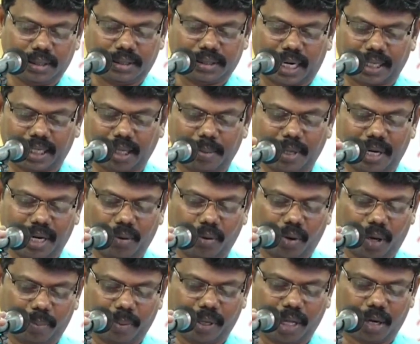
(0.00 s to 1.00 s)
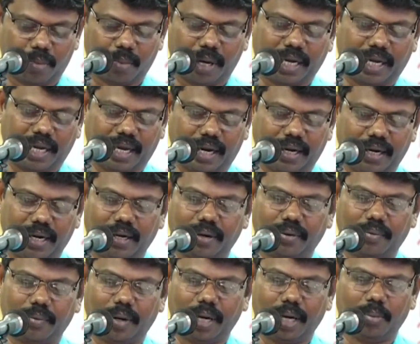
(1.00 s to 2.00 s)
சட்டமன்ற உறுப்பினரும் ஆகிய அண்ணன்
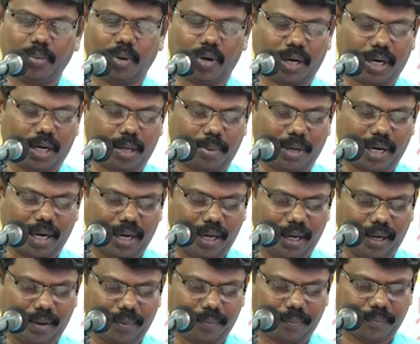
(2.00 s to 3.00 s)
வேல்முருகன் அவர்களே